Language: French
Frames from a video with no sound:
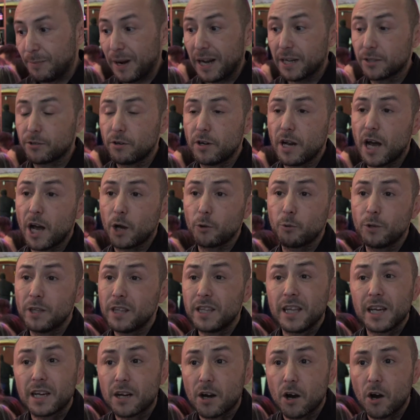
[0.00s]
parle de la
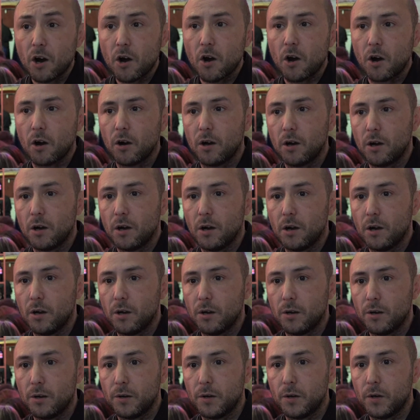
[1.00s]
ruine des corps
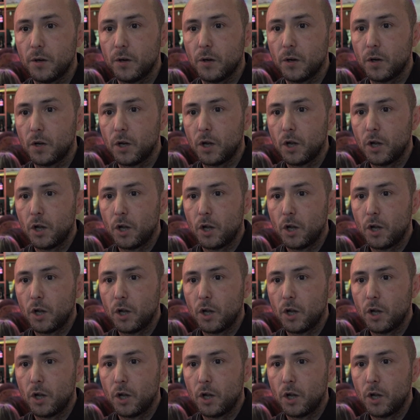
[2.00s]
euh,